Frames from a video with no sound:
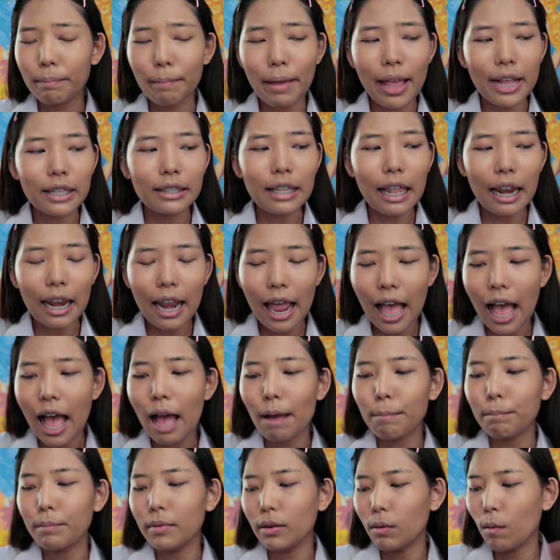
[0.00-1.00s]
แป้งตลั
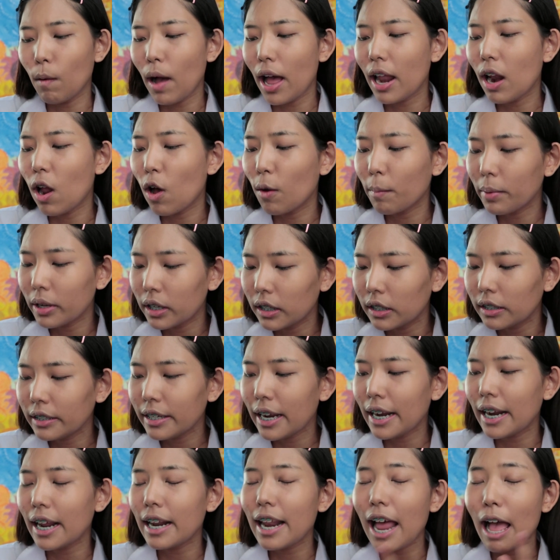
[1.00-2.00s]
บหรือว่ารองพื้น
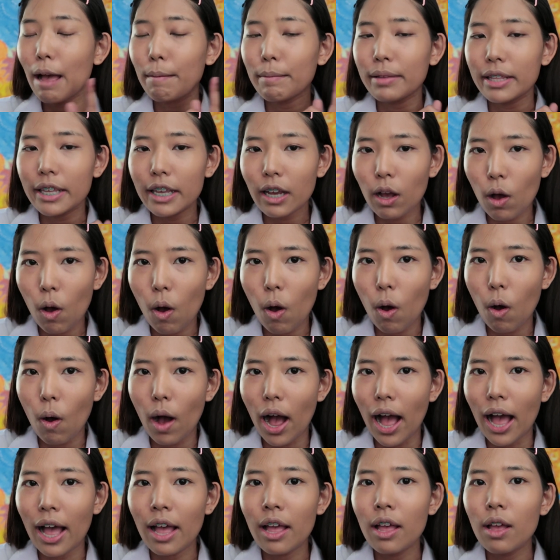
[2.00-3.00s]
เนี่ยถ้าทาไปที่คอ
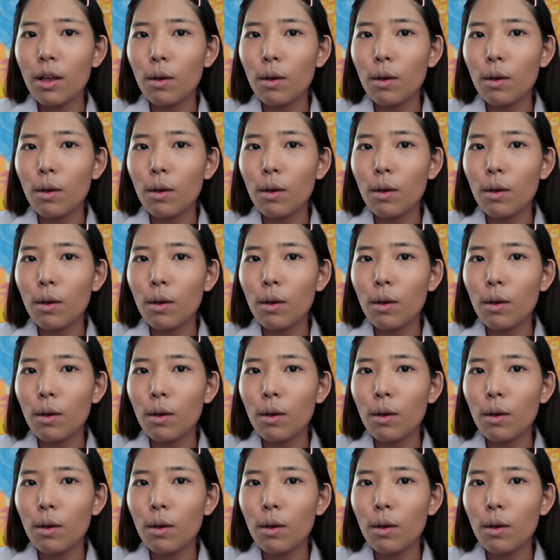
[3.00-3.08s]
อ่ะ